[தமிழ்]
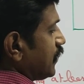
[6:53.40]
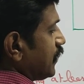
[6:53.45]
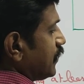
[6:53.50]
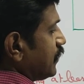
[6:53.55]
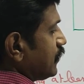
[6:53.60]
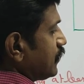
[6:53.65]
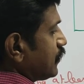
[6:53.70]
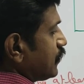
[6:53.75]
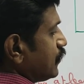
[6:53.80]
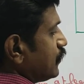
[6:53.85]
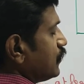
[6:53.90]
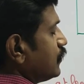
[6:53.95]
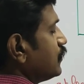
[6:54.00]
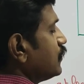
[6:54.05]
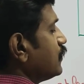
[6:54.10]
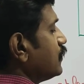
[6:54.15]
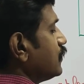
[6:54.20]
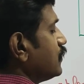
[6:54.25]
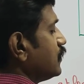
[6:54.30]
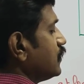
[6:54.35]
இன்ட்டு
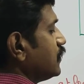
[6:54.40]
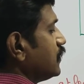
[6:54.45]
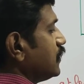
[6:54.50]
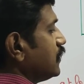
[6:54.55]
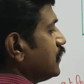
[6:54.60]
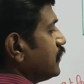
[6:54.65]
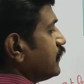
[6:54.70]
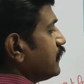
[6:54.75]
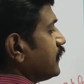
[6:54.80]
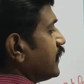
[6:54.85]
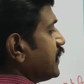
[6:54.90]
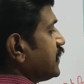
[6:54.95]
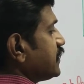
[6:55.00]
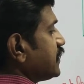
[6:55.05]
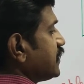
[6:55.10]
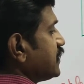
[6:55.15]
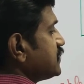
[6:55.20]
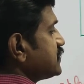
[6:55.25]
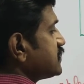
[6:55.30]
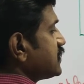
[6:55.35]
ஃபைவ்
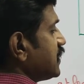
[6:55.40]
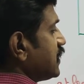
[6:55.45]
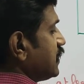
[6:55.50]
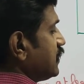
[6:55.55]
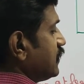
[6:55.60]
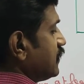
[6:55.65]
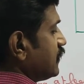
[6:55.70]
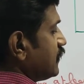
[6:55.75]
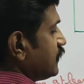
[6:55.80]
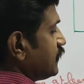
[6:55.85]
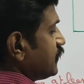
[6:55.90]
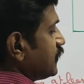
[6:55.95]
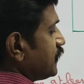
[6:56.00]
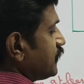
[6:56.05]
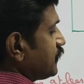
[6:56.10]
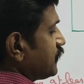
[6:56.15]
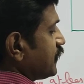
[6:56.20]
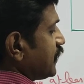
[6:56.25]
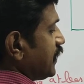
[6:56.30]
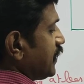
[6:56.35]
த்ரீ ஆர்
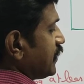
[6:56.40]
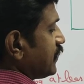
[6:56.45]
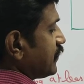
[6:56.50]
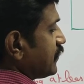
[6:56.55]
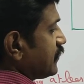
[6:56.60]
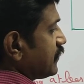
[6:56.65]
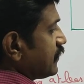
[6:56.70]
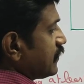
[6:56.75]
ஃபிஃப்டீன்